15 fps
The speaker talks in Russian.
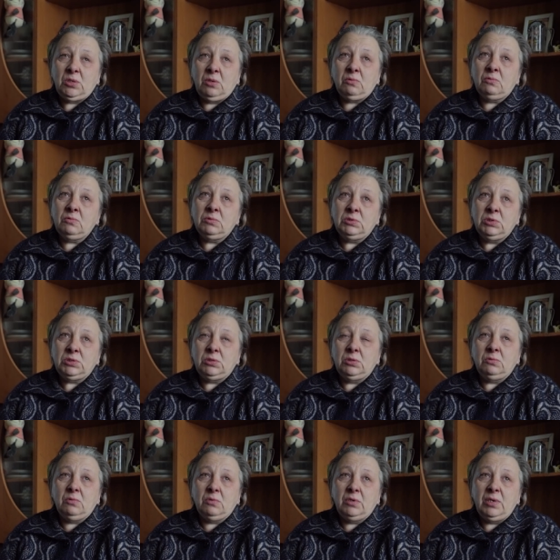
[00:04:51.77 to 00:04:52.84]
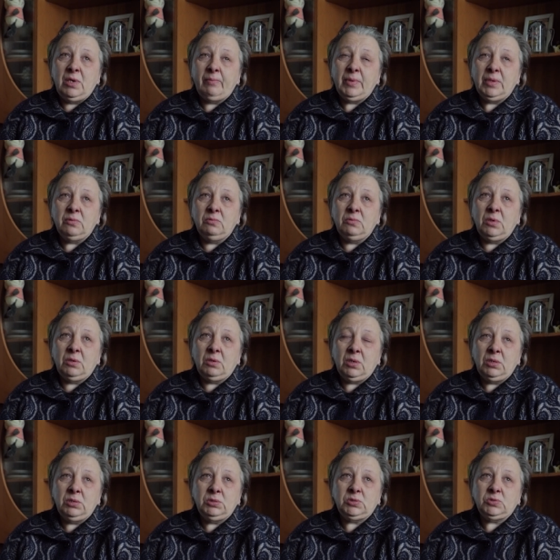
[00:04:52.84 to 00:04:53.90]
Я говорю, куда, сынок? Я пойду на
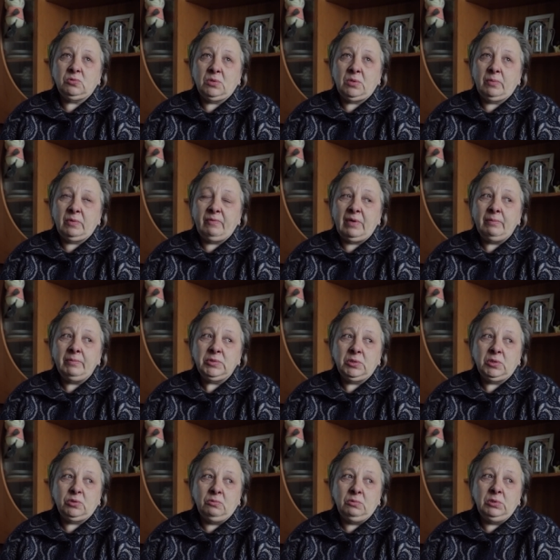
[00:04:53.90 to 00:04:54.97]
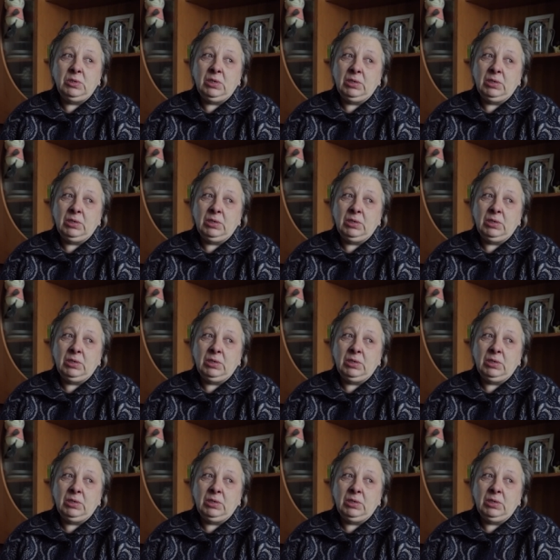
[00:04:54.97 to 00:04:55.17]
границу, как к вам никто не